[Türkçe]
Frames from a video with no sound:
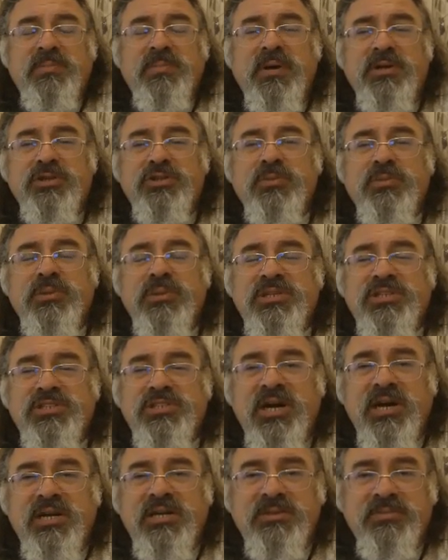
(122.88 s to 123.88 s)
pansumanı
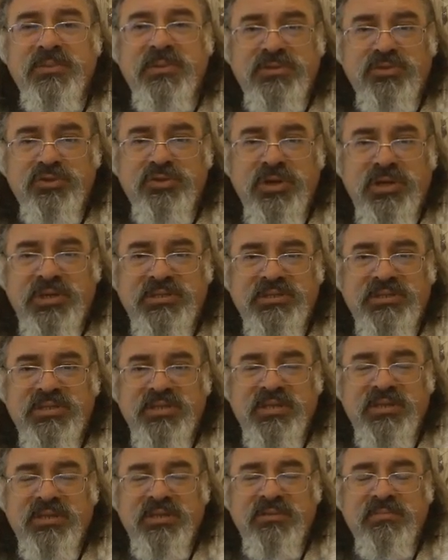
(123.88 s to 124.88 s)
çıkartıp atıyor
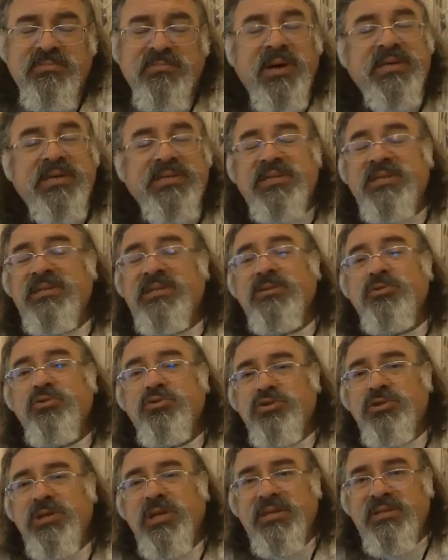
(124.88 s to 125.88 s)
hasta. Bazen de
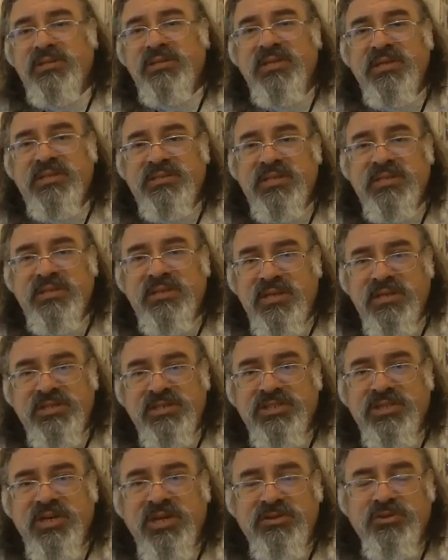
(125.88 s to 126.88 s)
duşun altında ısıtarak
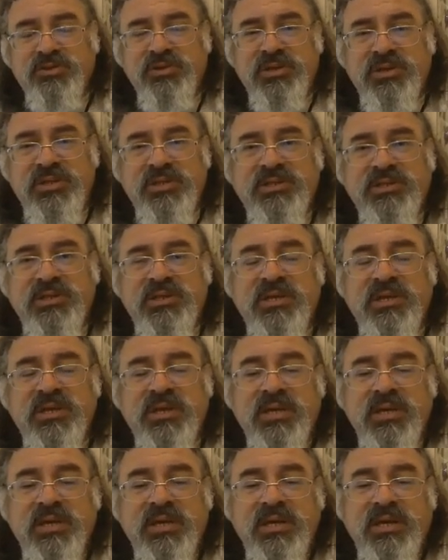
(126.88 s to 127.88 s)
çıkartıyorlar.
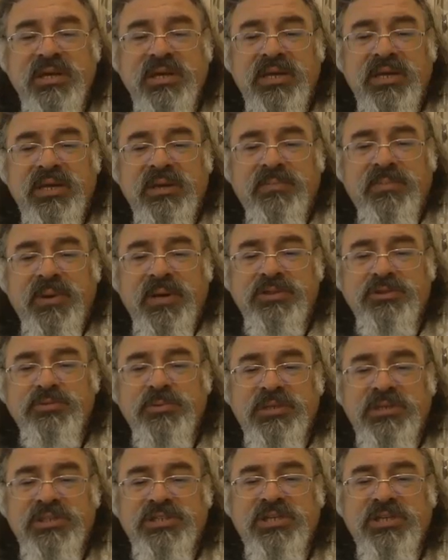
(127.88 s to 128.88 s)

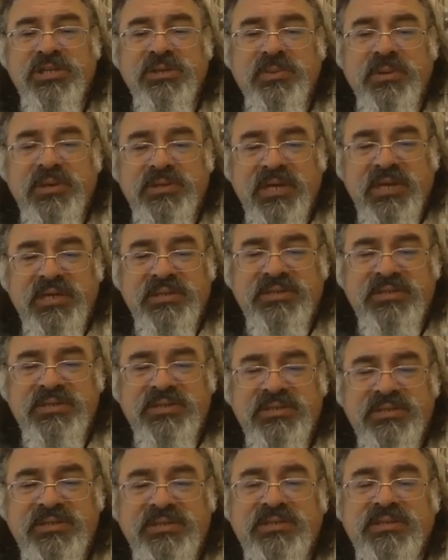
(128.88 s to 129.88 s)
Pansumanı çıkarıp
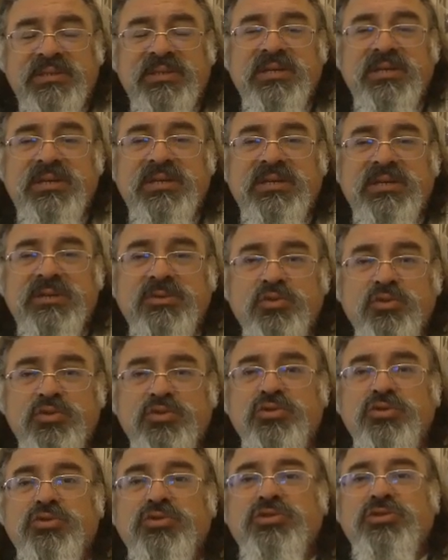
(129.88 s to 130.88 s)
atarsınız, e,
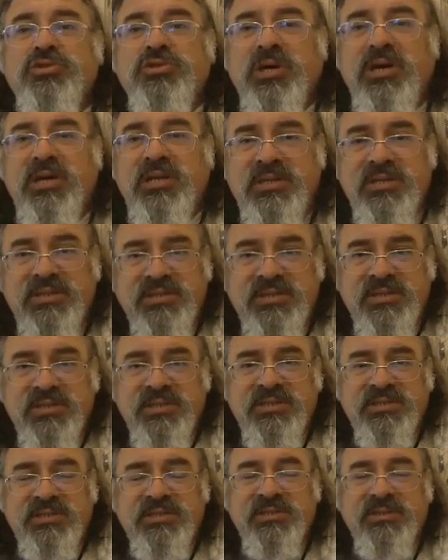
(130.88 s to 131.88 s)
duşunuzu
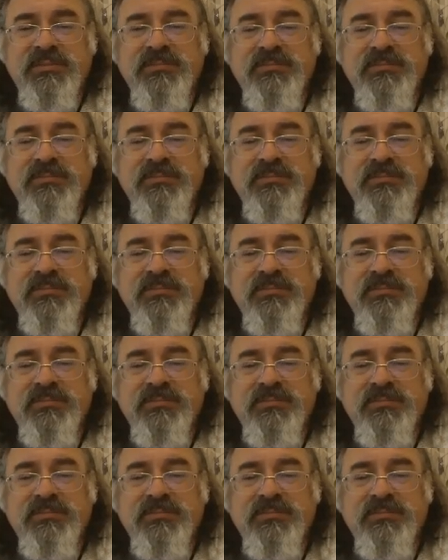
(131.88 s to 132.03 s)
alırsınız.